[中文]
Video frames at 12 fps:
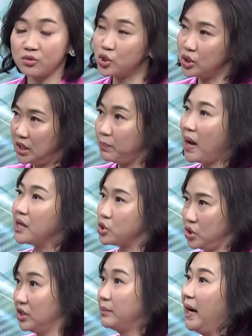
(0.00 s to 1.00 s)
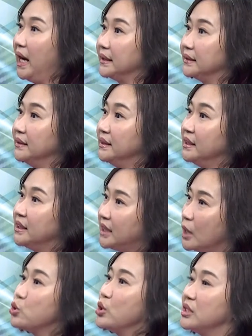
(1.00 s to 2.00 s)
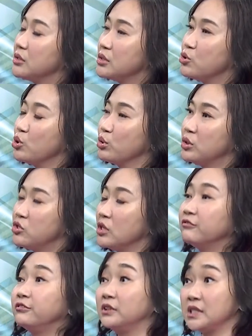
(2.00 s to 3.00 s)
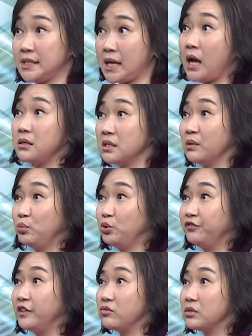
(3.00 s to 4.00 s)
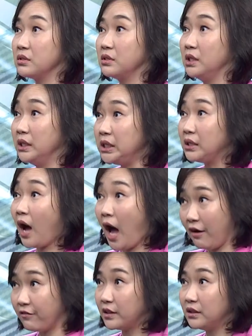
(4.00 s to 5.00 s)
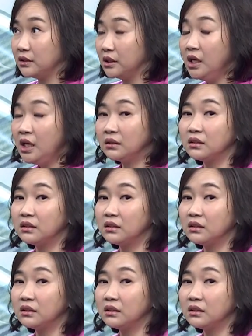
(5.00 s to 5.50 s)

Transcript: 到十一趴十二趴的，他觉得这就政府的财政部分是可以 cover 的。